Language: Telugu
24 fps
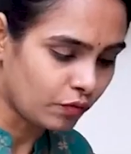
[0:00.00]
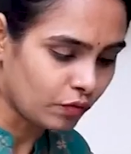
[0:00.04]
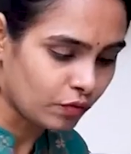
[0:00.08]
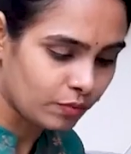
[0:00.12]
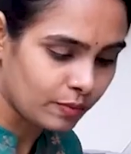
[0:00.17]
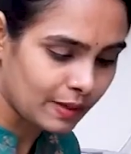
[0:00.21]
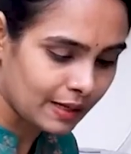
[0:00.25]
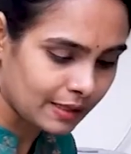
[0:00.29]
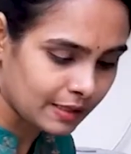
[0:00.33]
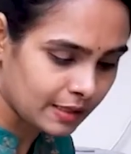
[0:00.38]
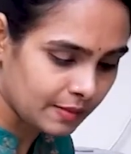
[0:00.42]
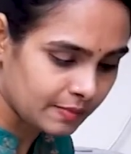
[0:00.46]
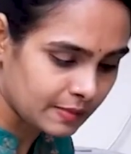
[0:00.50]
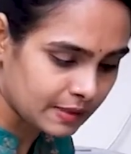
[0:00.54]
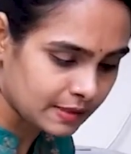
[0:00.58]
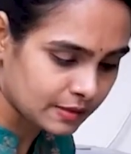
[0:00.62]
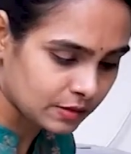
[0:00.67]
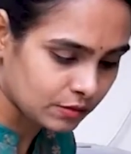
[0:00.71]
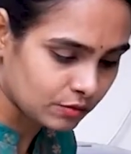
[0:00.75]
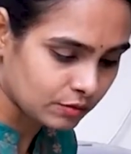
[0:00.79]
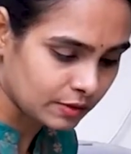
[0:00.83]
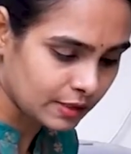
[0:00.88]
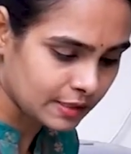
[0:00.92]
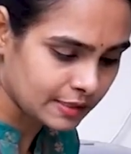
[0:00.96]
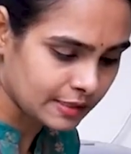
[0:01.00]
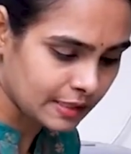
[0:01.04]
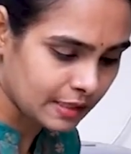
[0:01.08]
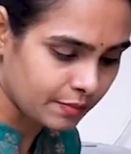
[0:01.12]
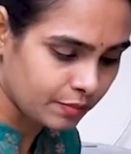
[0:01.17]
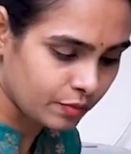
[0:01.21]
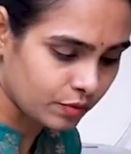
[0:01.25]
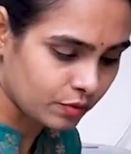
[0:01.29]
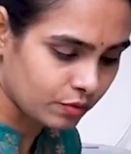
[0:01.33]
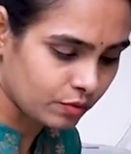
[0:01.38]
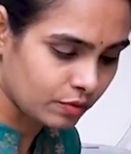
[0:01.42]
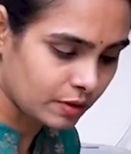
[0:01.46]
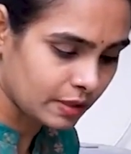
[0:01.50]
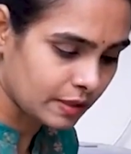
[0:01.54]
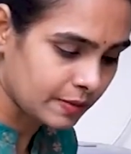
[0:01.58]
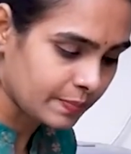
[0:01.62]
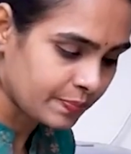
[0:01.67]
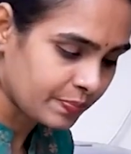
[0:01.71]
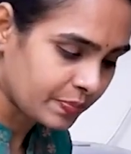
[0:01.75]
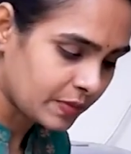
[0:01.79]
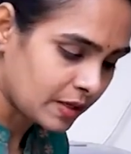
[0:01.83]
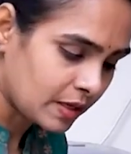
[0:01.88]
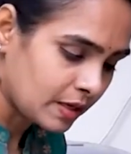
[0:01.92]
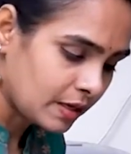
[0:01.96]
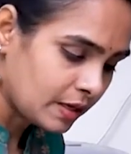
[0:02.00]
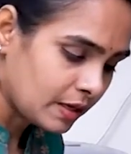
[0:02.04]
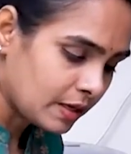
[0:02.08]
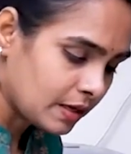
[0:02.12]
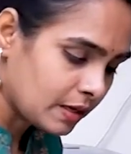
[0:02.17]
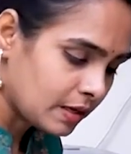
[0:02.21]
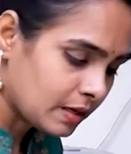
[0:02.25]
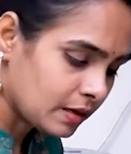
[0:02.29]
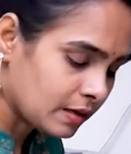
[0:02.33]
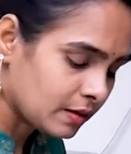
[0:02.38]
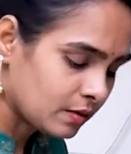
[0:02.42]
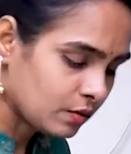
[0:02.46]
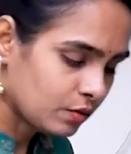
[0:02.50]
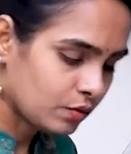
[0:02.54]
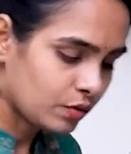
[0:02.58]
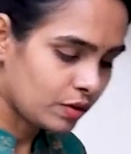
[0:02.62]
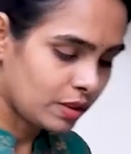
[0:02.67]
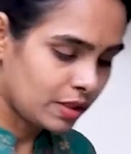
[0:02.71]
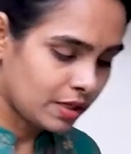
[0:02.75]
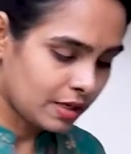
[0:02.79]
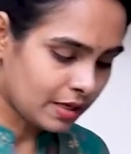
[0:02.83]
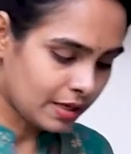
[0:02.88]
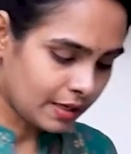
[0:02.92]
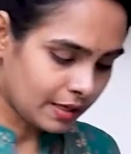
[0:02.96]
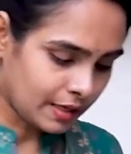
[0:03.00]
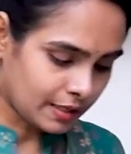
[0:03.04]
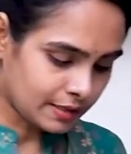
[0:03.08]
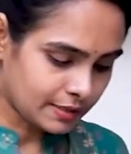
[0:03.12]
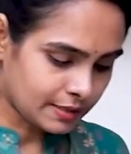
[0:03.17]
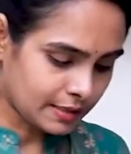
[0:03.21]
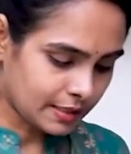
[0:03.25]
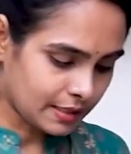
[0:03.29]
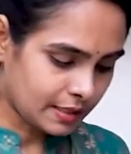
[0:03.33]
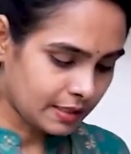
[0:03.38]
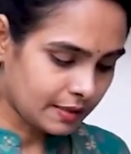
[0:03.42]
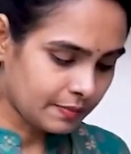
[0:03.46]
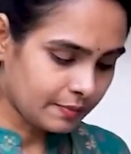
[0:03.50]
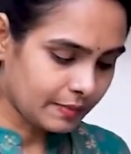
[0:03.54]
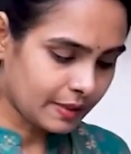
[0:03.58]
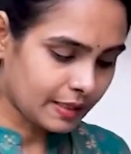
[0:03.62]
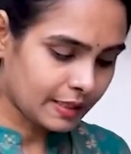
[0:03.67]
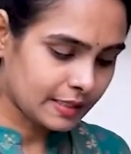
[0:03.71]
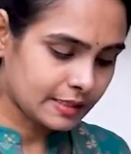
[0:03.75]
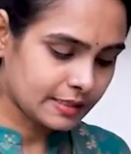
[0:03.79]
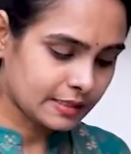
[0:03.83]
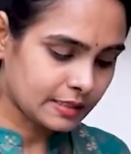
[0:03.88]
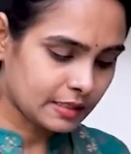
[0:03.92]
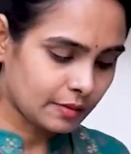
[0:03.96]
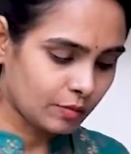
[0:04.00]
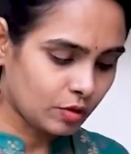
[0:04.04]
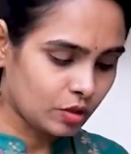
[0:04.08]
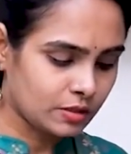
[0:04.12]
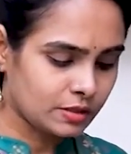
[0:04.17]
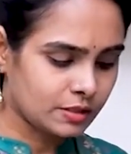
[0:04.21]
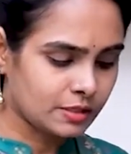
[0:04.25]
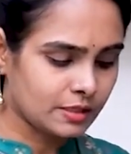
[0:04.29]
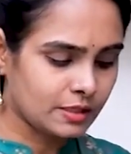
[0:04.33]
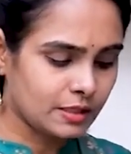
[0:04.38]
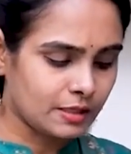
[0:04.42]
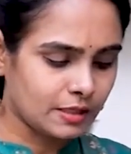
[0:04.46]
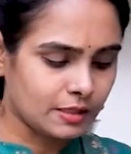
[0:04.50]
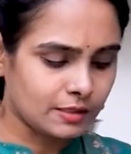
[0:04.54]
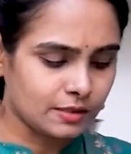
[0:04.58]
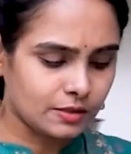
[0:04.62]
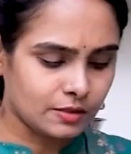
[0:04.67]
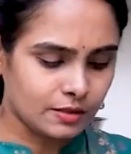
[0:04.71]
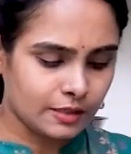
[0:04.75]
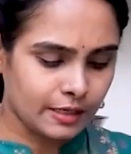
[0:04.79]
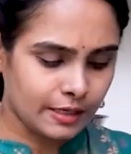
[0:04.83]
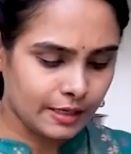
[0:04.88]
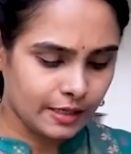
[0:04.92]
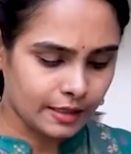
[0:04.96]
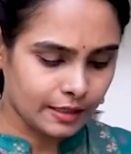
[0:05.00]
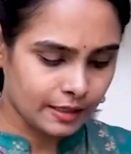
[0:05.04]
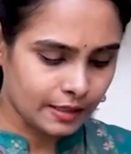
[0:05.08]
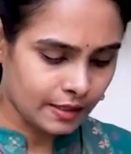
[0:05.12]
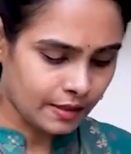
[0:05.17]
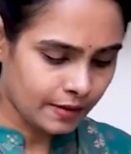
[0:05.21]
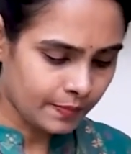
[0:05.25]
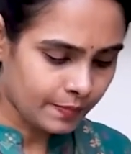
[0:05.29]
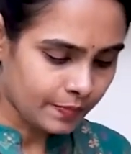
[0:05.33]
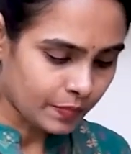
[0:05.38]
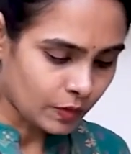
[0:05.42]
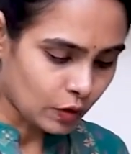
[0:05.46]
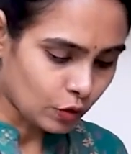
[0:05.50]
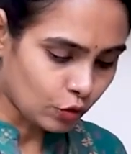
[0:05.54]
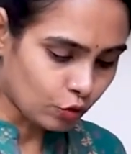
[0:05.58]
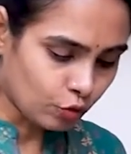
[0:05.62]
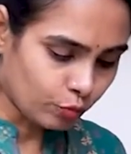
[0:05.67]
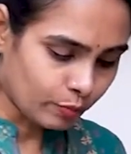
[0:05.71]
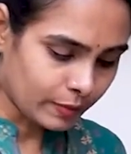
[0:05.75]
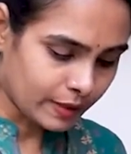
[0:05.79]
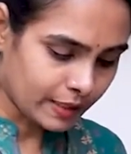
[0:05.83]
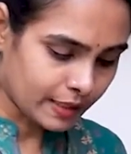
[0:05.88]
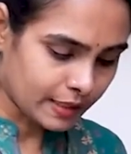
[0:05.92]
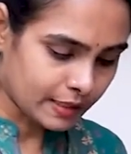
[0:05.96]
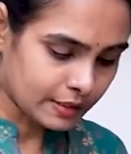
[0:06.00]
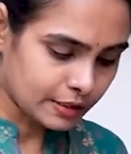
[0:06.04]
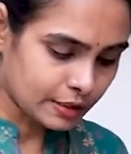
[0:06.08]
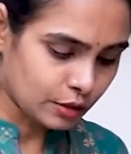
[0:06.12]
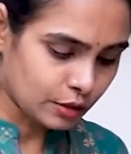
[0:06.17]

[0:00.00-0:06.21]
ఒక ఫోర్ బాదం తీసుకుంటే సరిపోతుంది కొద్దిగా నట్స్ అండి మనకి ఇష్టమైన నట్స్ నేను ఇక్కడ గుమ్మడి